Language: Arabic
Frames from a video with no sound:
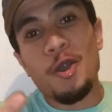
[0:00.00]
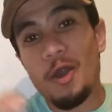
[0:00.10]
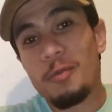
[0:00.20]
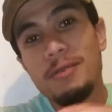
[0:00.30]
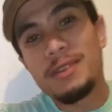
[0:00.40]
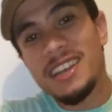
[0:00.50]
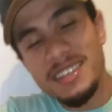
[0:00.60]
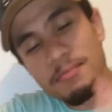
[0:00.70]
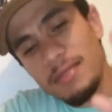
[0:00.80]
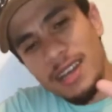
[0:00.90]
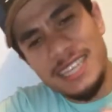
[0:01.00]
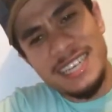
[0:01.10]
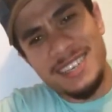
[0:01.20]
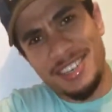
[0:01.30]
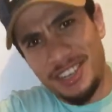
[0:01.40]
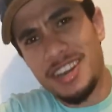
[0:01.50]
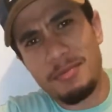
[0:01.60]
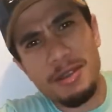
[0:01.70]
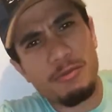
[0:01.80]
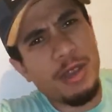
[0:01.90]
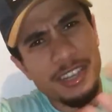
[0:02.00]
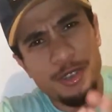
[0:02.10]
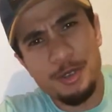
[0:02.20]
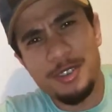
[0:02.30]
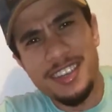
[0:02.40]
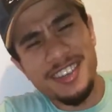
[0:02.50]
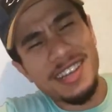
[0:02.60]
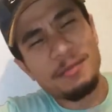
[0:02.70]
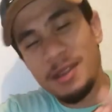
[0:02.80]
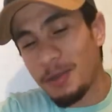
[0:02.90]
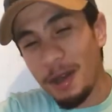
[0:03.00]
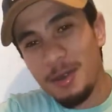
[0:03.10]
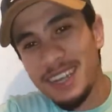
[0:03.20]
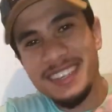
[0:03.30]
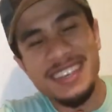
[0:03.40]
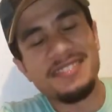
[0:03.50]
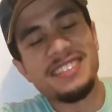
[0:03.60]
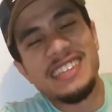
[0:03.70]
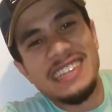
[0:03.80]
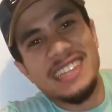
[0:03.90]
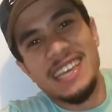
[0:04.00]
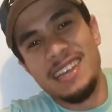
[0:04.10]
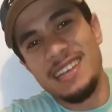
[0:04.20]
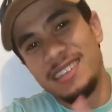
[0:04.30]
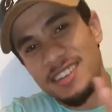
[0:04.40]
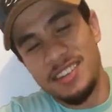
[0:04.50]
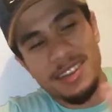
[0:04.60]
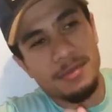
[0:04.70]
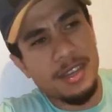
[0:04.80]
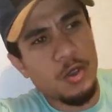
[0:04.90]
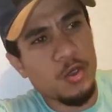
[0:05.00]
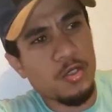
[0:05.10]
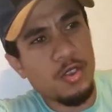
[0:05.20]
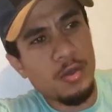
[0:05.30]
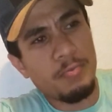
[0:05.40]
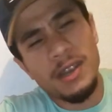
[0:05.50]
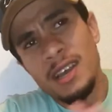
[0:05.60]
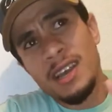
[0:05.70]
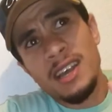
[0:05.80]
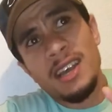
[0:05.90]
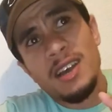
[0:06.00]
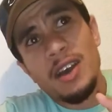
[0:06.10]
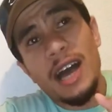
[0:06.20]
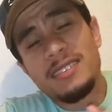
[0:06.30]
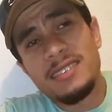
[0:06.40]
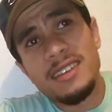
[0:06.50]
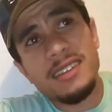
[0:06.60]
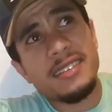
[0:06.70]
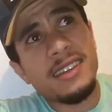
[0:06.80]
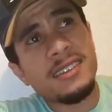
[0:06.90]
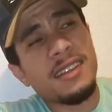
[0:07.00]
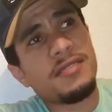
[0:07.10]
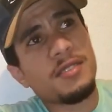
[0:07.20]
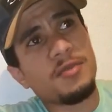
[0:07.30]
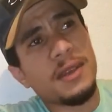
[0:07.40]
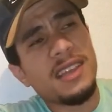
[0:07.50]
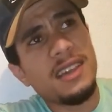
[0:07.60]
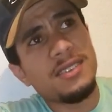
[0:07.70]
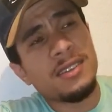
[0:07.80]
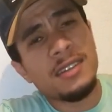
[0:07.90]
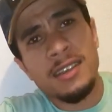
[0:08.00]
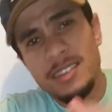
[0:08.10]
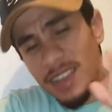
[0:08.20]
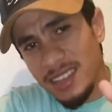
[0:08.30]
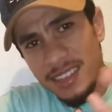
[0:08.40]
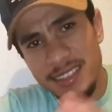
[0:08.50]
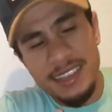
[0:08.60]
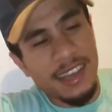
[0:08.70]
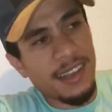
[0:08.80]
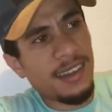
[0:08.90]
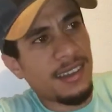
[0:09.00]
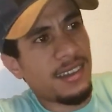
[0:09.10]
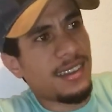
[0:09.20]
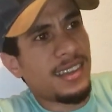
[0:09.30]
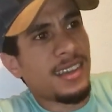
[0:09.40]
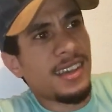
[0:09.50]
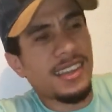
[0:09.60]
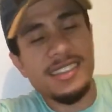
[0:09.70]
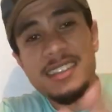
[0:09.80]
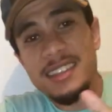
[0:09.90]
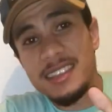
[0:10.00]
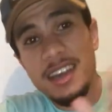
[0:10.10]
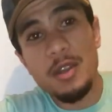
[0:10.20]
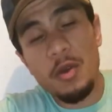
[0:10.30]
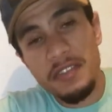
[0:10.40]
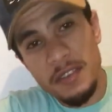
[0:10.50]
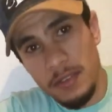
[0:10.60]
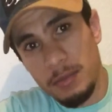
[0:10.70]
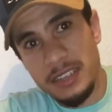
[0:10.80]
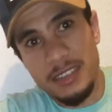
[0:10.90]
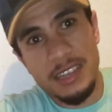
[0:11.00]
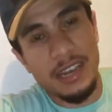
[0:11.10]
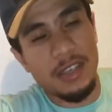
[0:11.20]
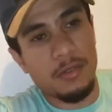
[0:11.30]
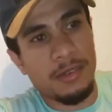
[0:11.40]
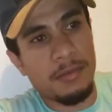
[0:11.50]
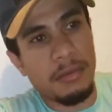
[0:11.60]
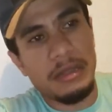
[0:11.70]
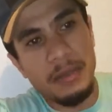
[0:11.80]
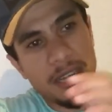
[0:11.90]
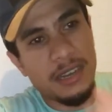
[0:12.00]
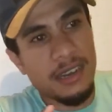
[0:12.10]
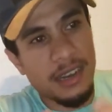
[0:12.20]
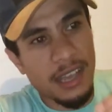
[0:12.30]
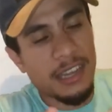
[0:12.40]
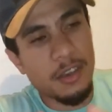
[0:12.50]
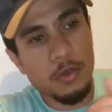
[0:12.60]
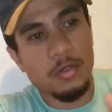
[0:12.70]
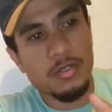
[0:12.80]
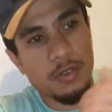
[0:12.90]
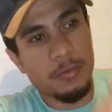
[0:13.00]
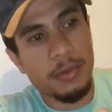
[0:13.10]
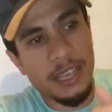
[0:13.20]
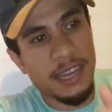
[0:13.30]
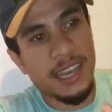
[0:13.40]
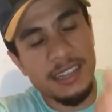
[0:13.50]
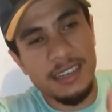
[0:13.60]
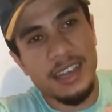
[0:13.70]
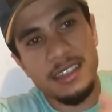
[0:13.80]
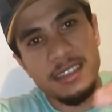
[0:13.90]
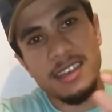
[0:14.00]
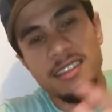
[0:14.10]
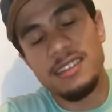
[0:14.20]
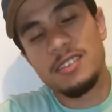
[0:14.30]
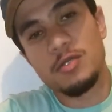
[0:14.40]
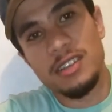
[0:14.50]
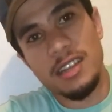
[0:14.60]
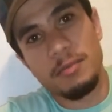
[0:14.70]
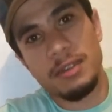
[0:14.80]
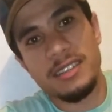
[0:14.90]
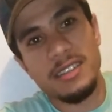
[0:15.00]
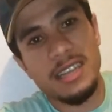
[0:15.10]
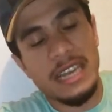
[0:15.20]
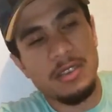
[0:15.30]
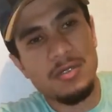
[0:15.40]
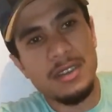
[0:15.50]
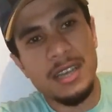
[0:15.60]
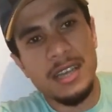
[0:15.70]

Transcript: وقبل ما نختم غادي نشارك معكم واحد جوج تجارب اللي بقاو راسخين في الدين إيه ديالي التجارب ديال الاوتوستوب واحد سنه 2017 كنت غادي للداخله كنت غادي للداخله وقفنا في المرسى ديال العيون بعد ما اننا لقينا اوتوستوب بقينا غاديين غاديين غاديين حتى وصلنا للمرسى ديال العيون